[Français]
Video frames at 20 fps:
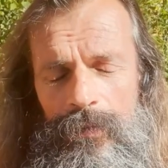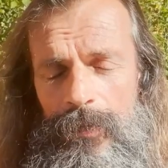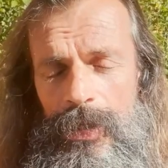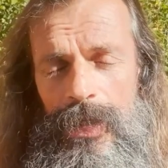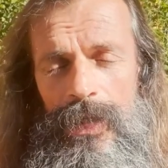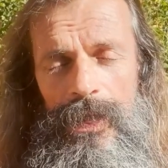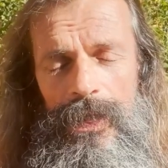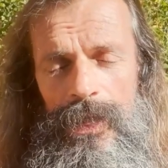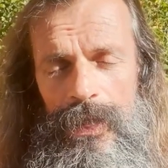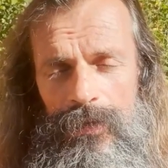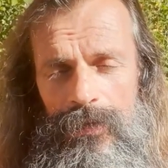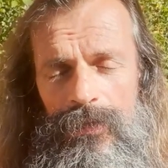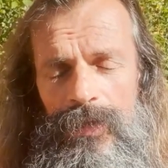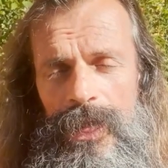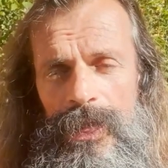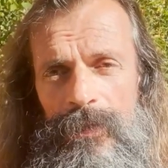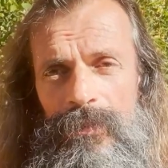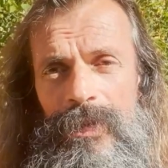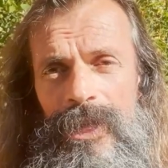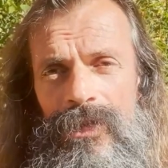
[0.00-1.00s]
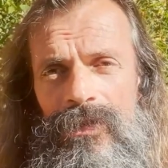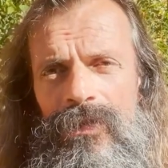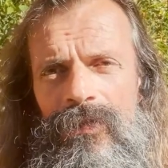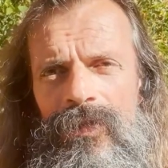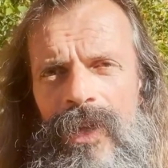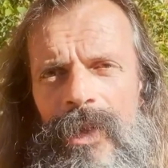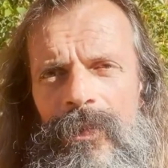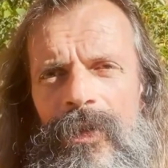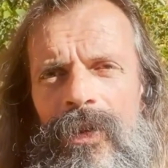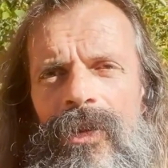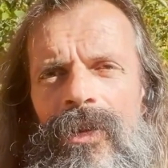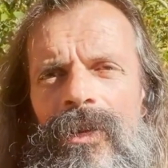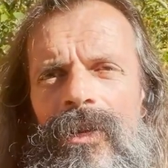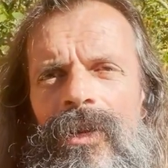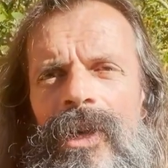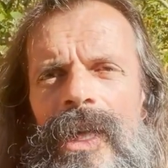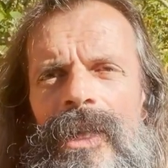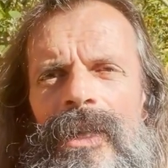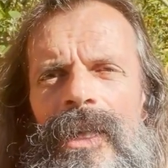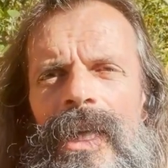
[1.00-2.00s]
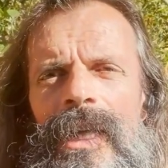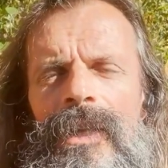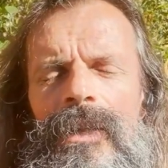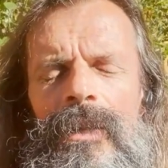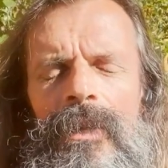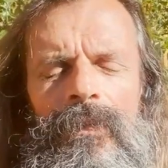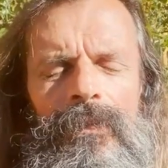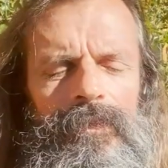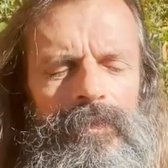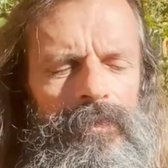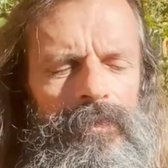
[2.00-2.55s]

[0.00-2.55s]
Mais les deux aspects sont vraiment intéressants.